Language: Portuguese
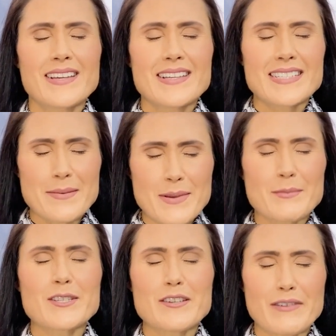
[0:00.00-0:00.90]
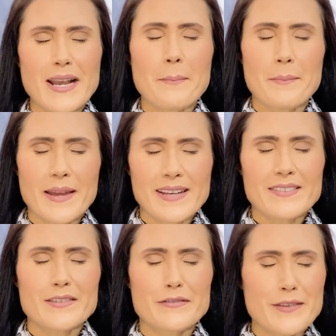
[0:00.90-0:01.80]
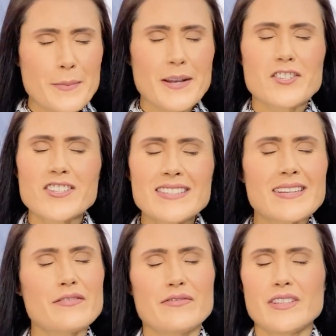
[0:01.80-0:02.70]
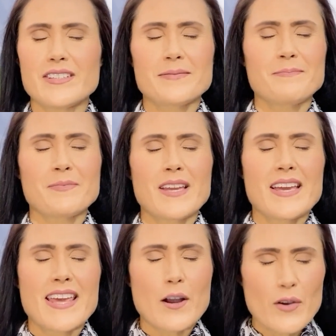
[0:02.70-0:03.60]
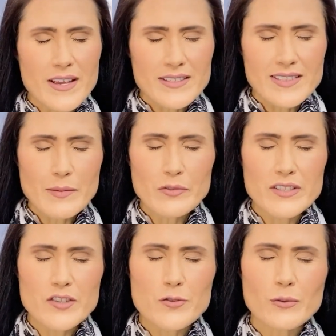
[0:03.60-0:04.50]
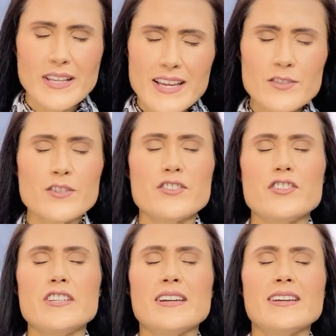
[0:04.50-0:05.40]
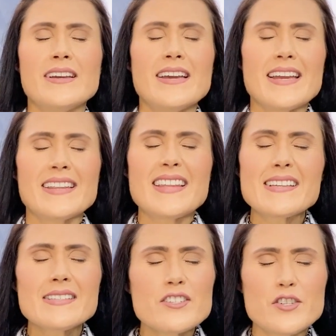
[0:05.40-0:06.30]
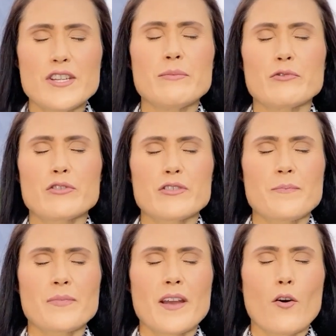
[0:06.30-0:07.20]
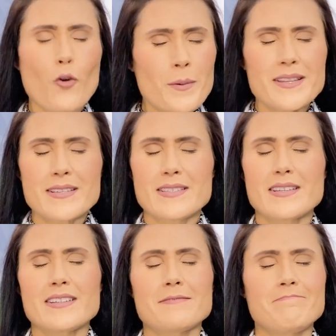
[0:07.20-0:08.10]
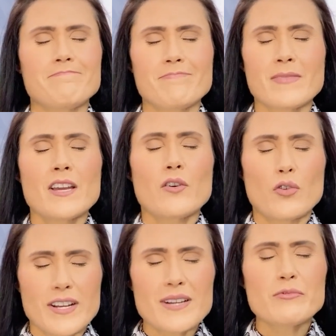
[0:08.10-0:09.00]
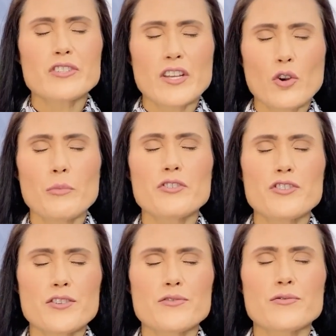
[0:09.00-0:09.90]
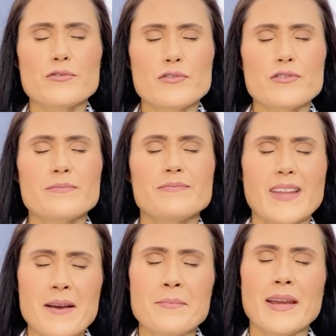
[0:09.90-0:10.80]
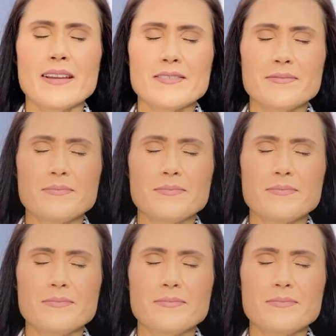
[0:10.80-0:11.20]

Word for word: sabemos que vale a pena viver para te servir. Reconhecemos isso neste dia e decidimos obedecer. Oramos em nome de Jesus. Amém.